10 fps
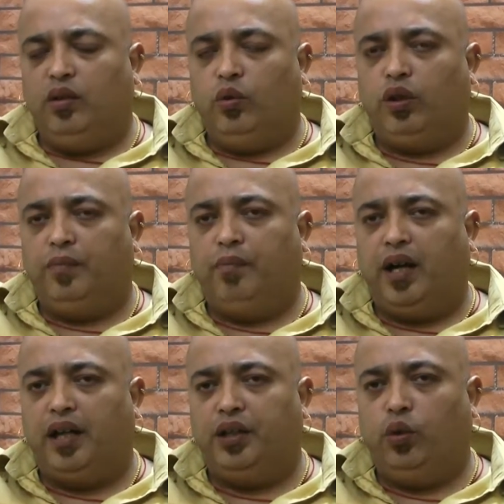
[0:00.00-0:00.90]
और
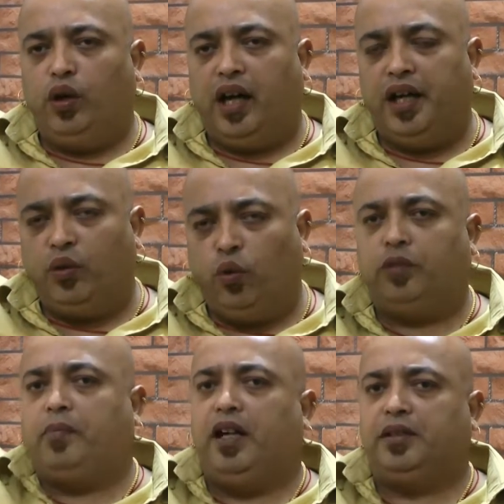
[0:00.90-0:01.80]
मान योग हाई कोर्ट
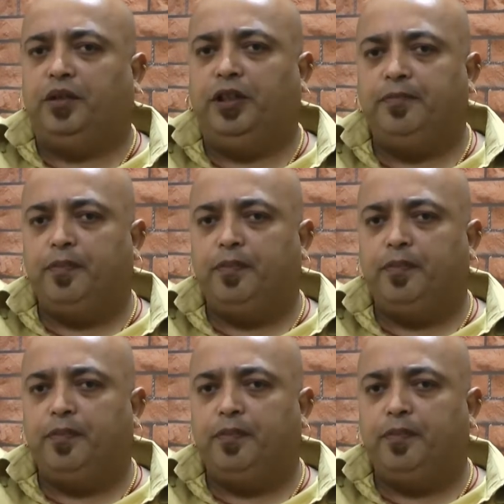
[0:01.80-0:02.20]
पास भी